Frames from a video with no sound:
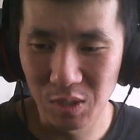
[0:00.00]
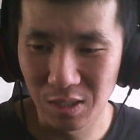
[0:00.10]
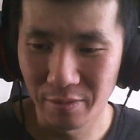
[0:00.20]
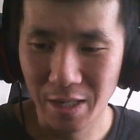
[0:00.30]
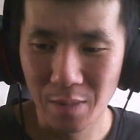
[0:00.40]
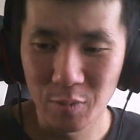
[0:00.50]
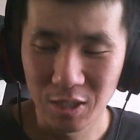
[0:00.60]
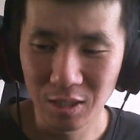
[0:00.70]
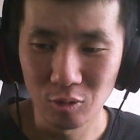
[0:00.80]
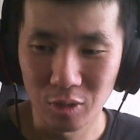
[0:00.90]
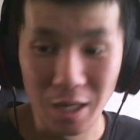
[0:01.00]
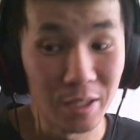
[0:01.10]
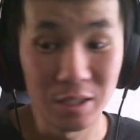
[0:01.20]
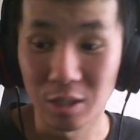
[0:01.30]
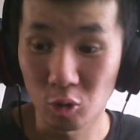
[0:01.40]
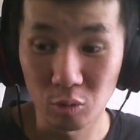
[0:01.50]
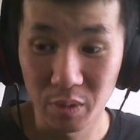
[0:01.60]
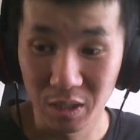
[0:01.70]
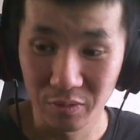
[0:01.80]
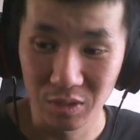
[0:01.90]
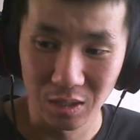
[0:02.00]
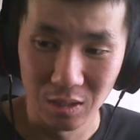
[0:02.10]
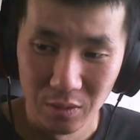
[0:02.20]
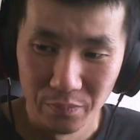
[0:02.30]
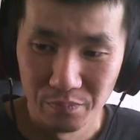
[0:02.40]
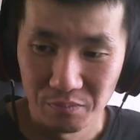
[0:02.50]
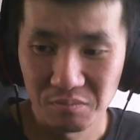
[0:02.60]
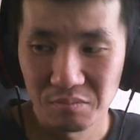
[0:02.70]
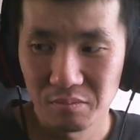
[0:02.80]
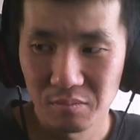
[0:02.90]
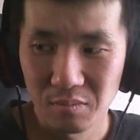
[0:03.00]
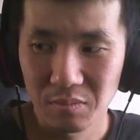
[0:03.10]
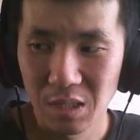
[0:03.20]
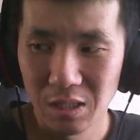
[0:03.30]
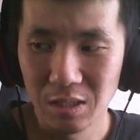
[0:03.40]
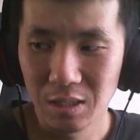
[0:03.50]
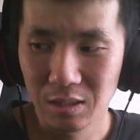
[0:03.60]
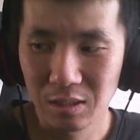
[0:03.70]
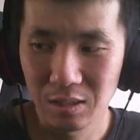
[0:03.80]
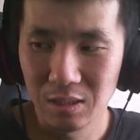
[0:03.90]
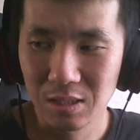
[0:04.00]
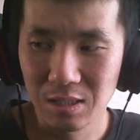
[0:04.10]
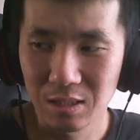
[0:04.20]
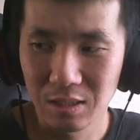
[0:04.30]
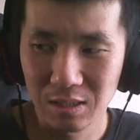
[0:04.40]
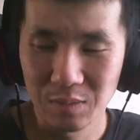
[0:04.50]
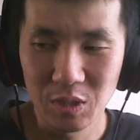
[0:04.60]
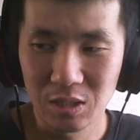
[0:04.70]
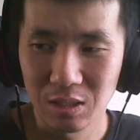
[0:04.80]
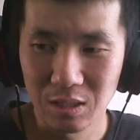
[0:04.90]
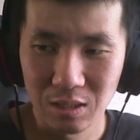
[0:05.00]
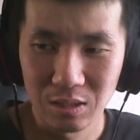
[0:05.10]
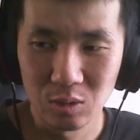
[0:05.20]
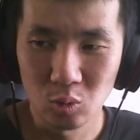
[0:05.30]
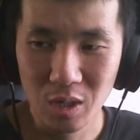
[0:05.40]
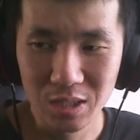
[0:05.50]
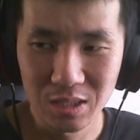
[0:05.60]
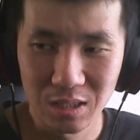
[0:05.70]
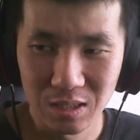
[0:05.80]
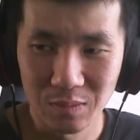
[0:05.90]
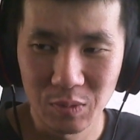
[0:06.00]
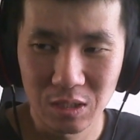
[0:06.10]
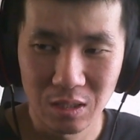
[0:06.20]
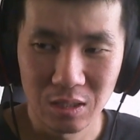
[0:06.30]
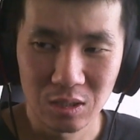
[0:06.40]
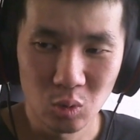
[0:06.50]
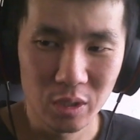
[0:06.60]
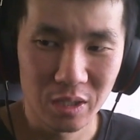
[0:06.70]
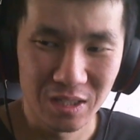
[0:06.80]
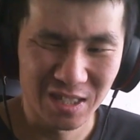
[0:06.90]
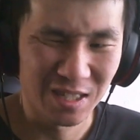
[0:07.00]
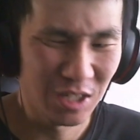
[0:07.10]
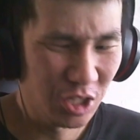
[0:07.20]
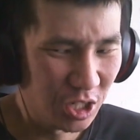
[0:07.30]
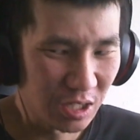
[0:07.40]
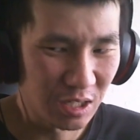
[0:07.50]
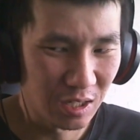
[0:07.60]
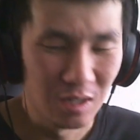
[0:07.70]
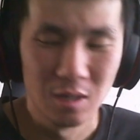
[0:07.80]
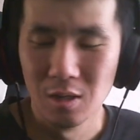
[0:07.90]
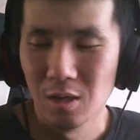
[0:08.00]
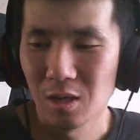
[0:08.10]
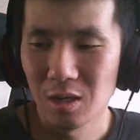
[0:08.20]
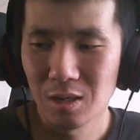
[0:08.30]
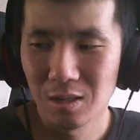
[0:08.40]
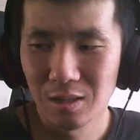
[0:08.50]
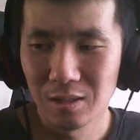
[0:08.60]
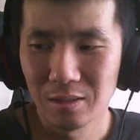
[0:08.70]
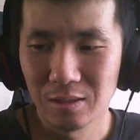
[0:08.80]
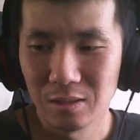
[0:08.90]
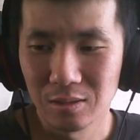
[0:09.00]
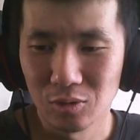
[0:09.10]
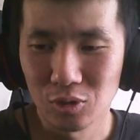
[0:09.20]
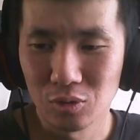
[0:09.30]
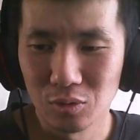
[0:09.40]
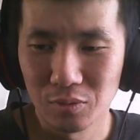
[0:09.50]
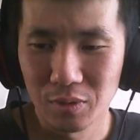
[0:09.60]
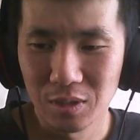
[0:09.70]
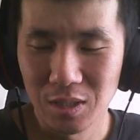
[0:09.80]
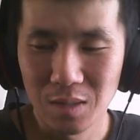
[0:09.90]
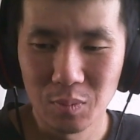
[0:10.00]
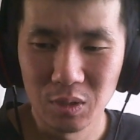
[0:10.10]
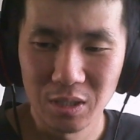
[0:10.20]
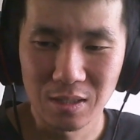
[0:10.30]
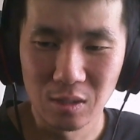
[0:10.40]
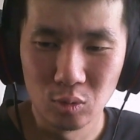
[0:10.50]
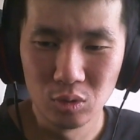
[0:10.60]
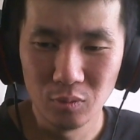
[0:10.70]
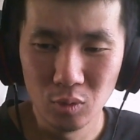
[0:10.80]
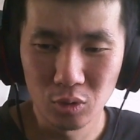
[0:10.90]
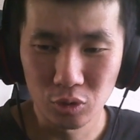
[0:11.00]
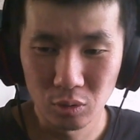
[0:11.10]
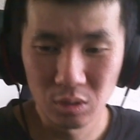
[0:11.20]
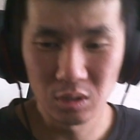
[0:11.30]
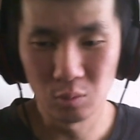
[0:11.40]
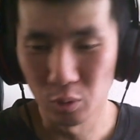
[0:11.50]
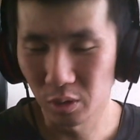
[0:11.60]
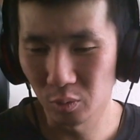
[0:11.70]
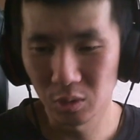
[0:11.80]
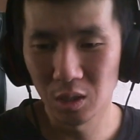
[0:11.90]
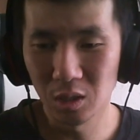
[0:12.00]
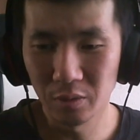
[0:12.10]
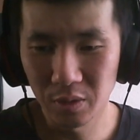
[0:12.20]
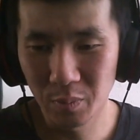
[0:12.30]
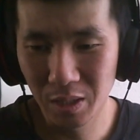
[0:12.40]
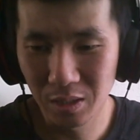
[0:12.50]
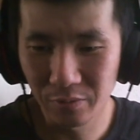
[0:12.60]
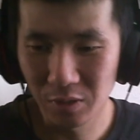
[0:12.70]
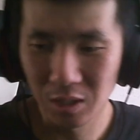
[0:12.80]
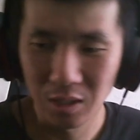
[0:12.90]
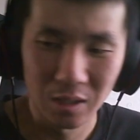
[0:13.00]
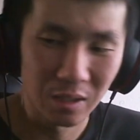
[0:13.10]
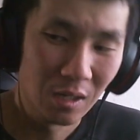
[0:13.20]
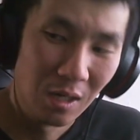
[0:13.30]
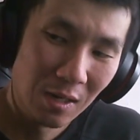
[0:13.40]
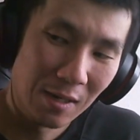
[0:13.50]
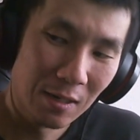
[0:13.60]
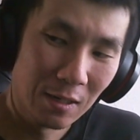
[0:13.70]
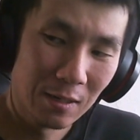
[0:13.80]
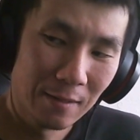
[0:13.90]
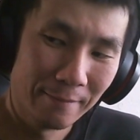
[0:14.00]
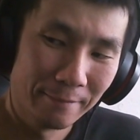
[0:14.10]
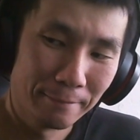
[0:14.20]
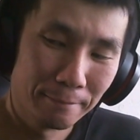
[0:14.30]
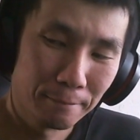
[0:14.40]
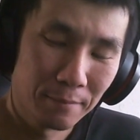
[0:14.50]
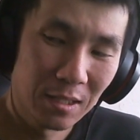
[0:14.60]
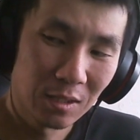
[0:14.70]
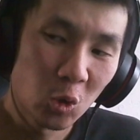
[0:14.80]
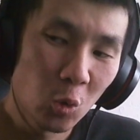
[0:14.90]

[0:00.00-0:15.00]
серверами делают, а не роллбековский. И это несколько сомнительная ситуация, сомнительная история, если честно а, то, что вот я был несколько удивлен, что они столько уделили внимания в трейлере а, нет